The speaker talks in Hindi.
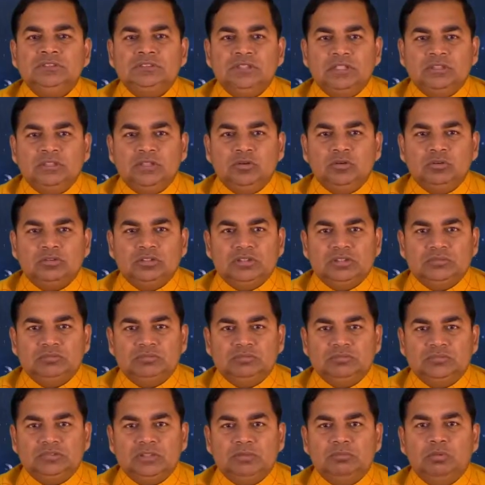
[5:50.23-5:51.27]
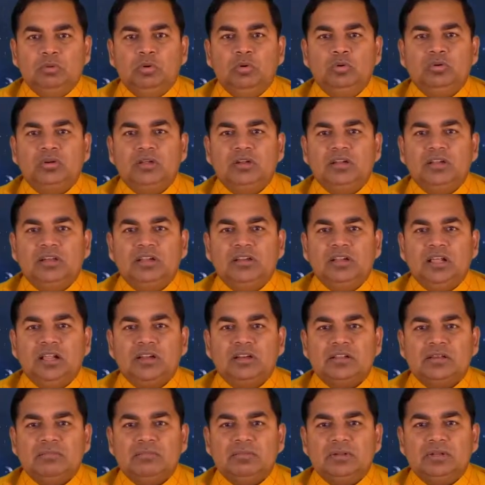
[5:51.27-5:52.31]
यथोक्तम त्रिभुवन
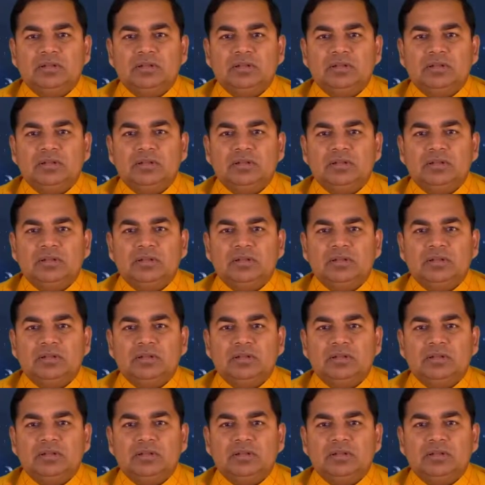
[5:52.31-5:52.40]
लग्नार्क